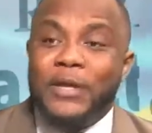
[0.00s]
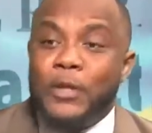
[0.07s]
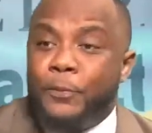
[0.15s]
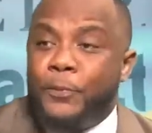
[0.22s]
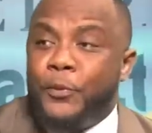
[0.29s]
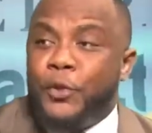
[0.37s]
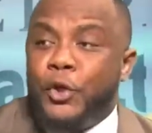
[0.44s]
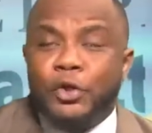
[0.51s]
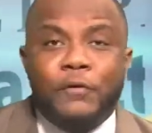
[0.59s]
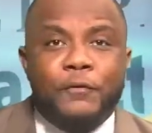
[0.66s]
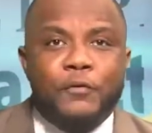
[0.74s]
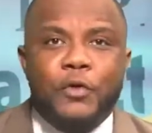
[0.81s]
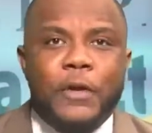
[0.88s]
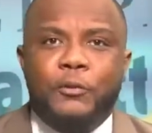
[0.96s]
Mais dans peu de
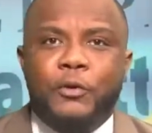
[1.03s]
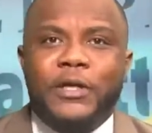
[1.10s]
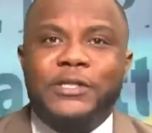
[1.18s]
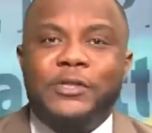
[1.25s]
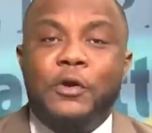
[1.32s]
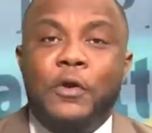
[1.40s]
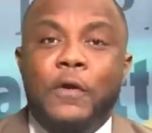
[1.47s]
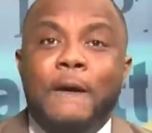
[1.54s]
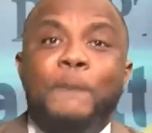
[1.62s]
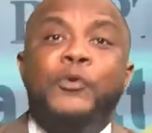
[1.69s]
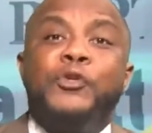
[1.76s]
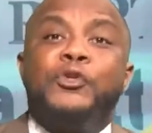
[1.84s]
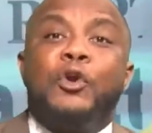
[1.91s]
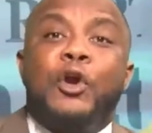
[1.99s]
temps, vous n'aurez plus raison.
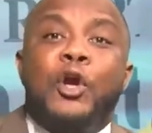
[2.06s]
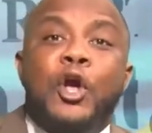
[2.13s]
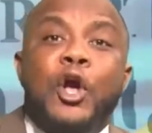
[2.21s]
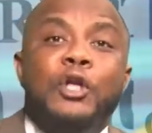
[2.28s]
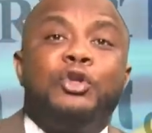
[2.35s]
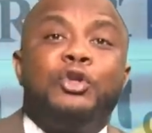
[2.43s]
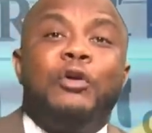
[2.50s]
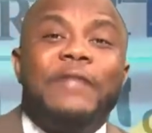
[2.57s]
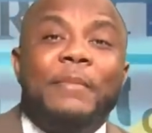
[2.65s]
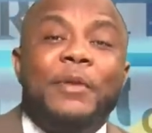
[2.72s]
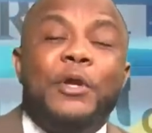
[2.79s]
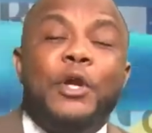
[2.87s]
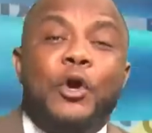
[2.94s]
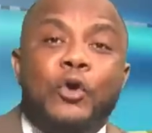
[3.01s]
Puisque quand on
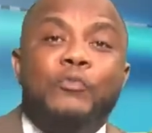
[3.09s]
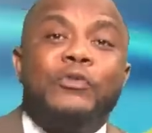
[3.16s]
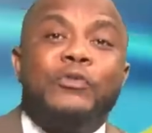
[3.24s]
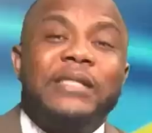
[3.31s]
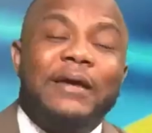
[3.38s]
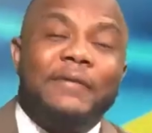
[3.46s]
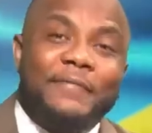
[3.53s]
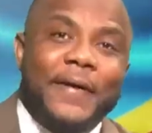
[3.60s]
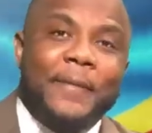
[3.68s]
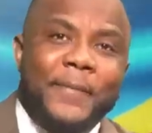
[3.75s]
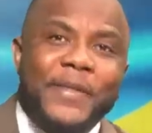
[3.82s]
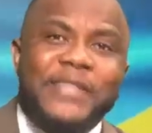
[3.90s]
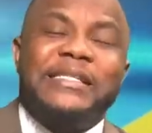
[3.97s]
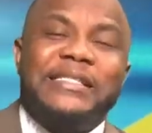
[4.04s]
va maintenant commencer à
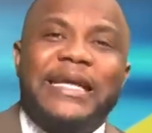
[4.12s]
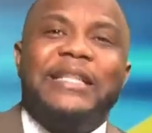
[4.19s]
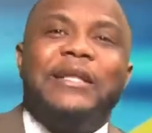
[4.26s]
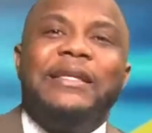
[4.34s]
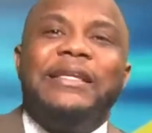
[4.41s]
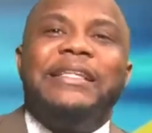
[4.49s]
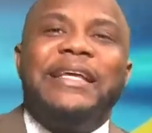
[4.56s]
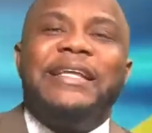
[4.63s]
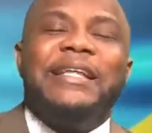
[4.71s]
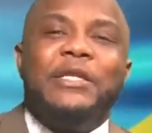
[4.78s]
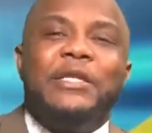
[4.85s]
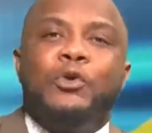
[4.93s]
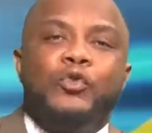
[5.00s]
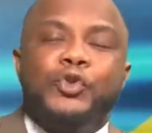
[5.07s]
frapper, ça sera dans l'idée
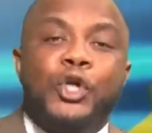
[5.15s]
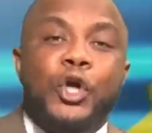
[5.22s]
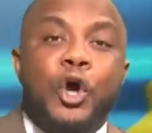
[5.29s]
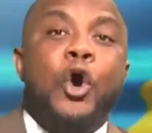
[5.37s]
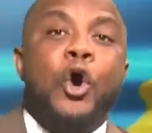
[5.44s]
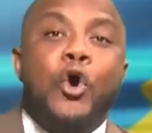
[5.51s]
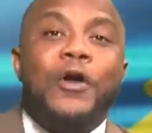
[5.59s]
de dire aux gens,